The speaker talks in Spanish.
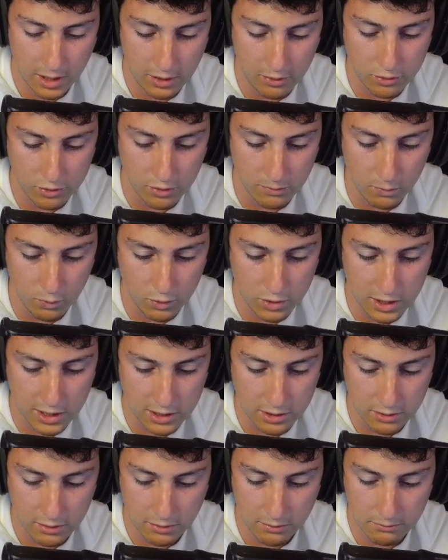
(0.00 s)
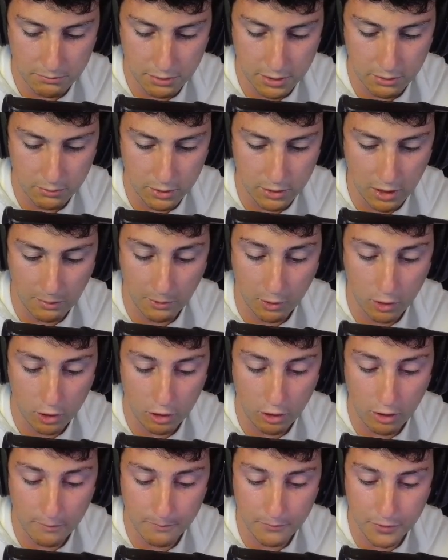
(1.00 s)
no son muchas, pero bueno, a lo
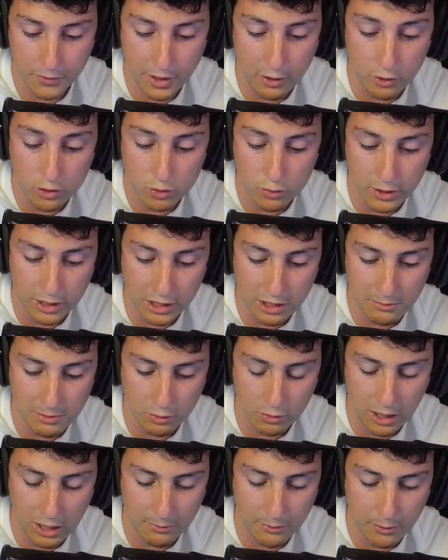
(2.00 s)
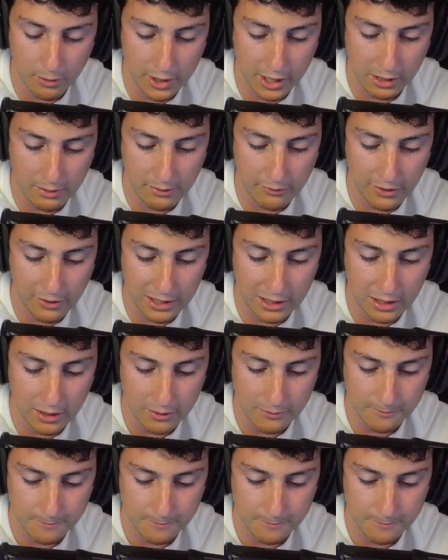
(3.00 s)
mejor tengo suerte y me toca el brawler que me falta.